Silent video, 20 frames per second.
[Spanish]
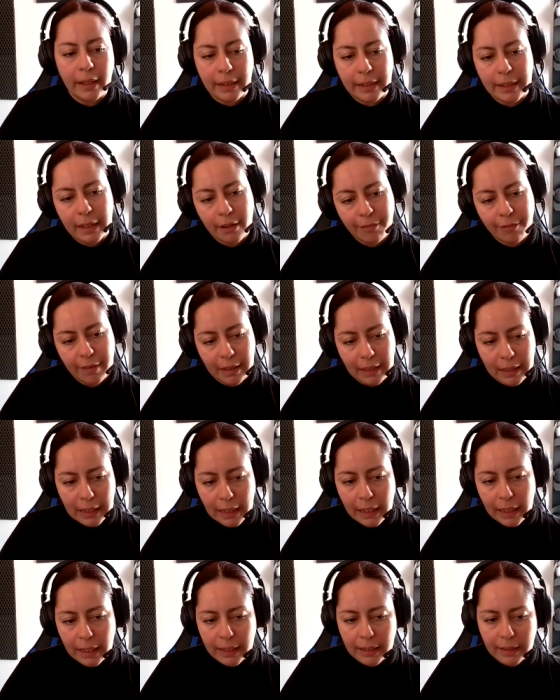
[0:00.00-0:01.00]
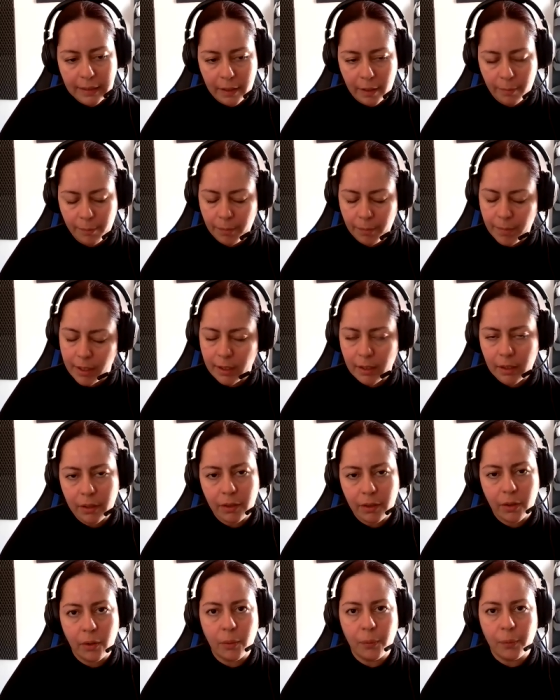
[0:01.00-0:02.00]
Y al final estaremos
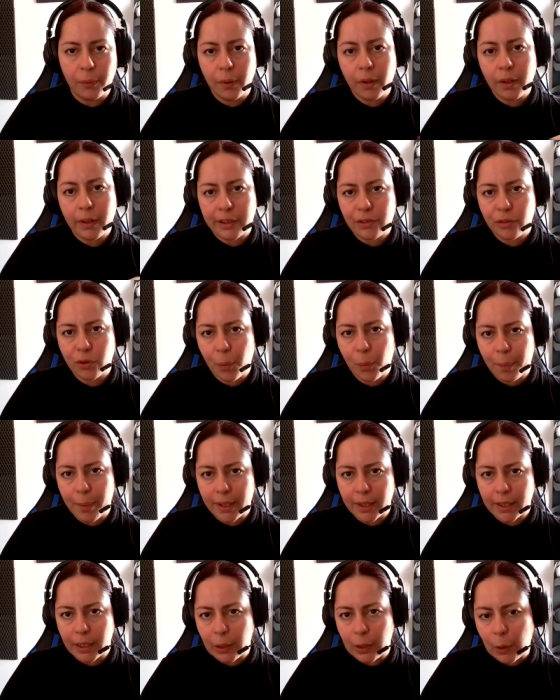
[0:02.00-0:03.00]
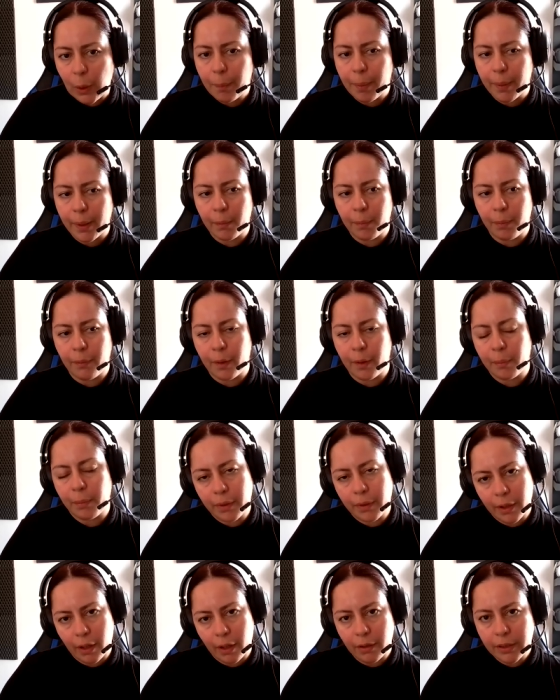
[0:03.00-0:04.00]
mirando unos casos prácticos para poder
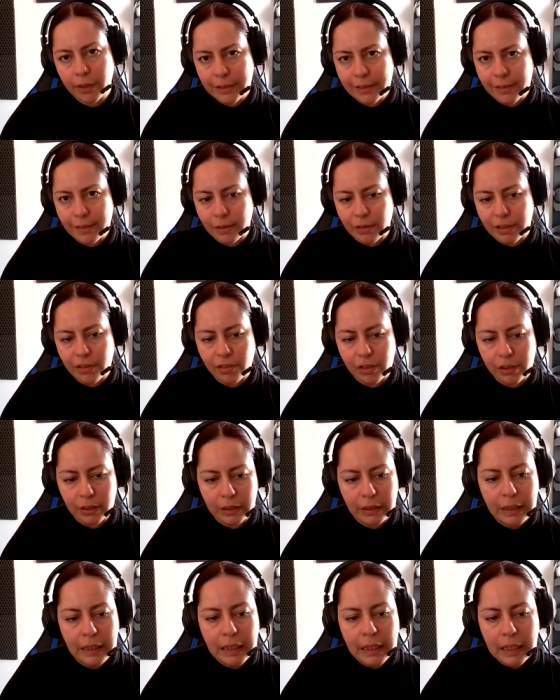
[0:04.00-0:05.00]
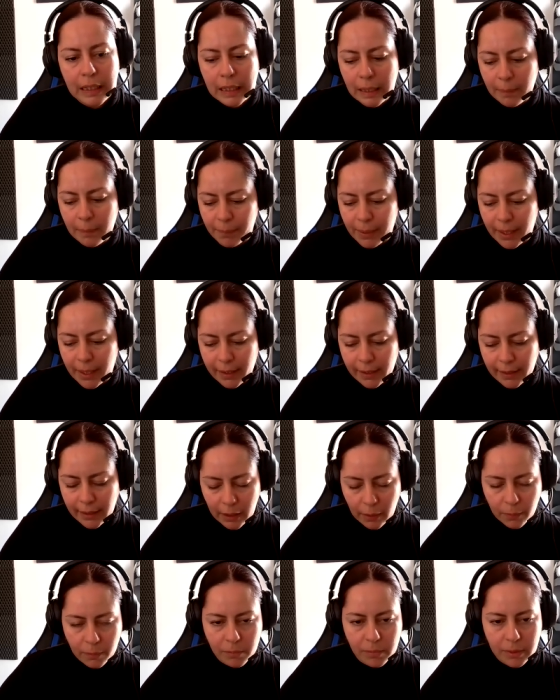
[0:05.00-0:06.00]
ponerlos en situación para
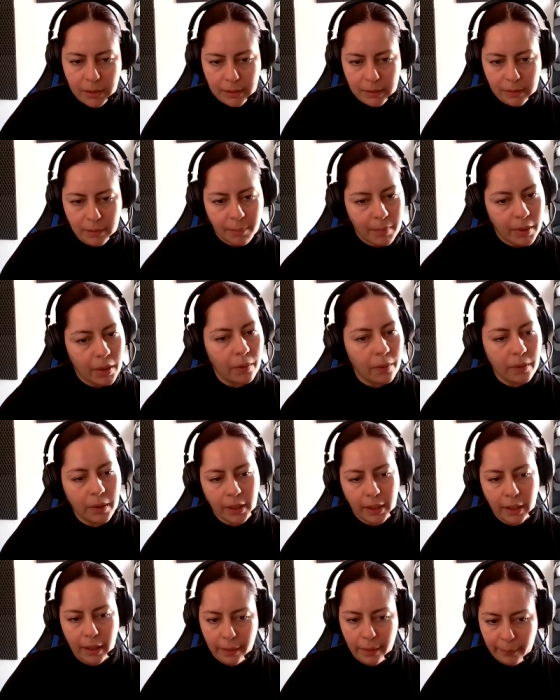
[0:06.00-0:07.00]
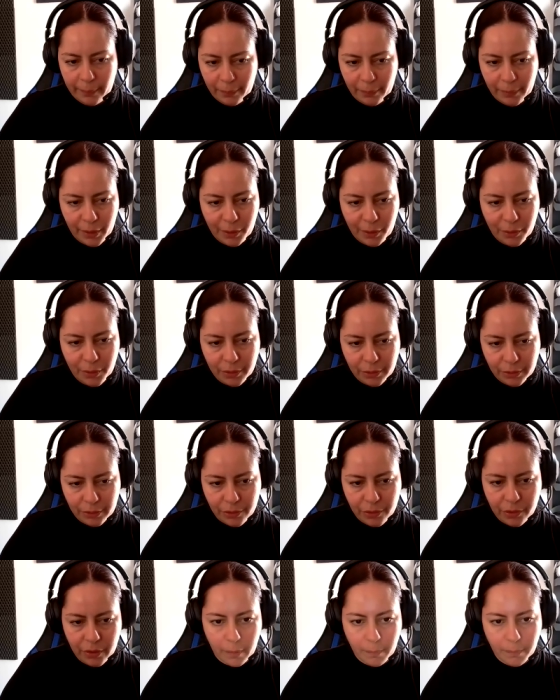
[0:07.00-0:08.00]
que comprendan mejor cada uno de estos
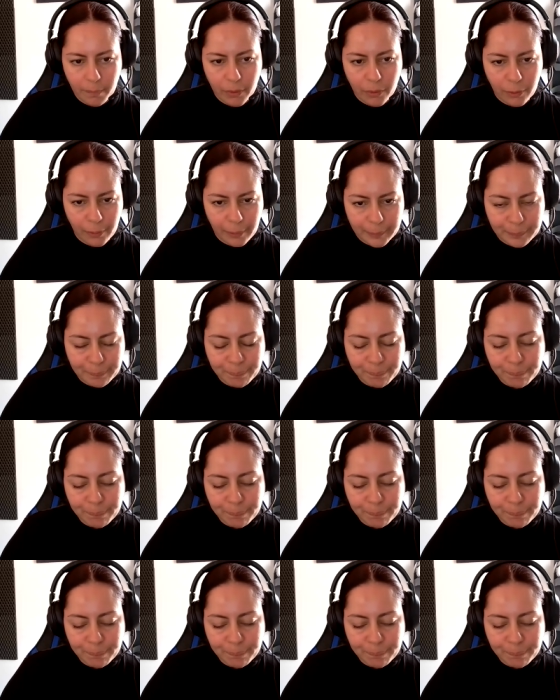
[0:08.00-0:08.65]
conceptos.